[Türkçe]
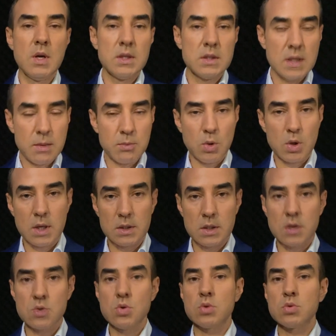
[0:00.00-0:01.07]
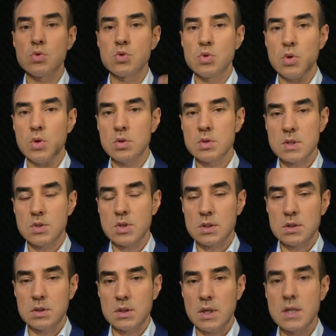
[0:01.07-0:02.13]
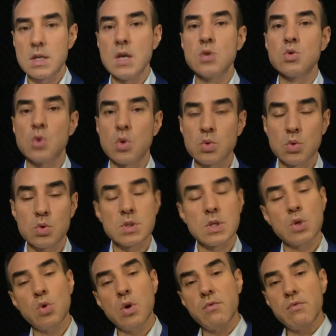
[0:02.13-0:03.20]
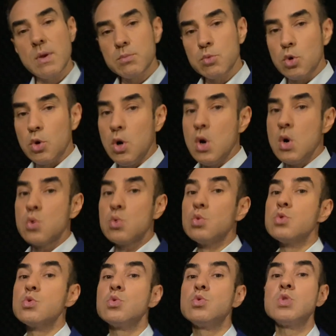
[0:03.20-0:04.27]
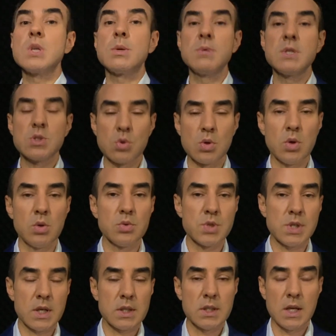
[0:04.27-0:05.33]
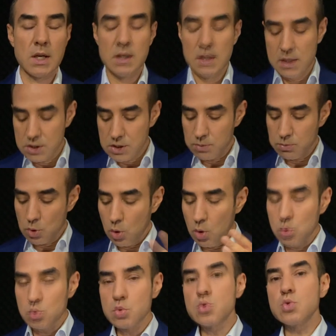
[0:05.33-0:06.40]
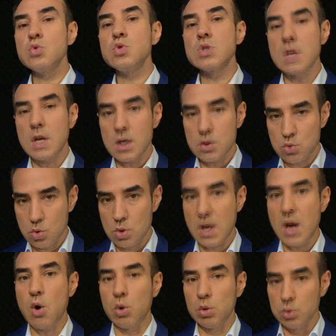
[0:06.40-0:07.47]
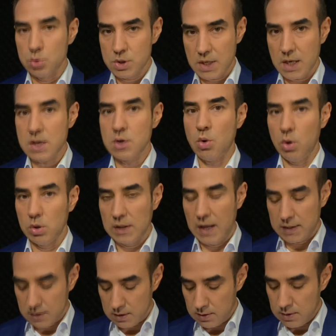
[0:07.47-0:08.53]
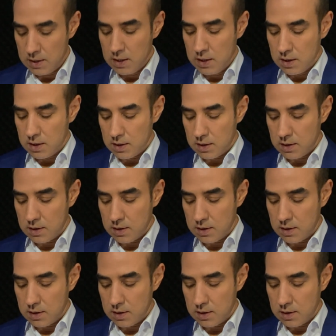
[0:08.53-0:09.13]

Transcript: Nem oranları çok düşüyor, sıcaklıklar çok yükseliyor ve bu uzunca bir süre olacak diye. Şimdi o uzunca süre olacak olan e,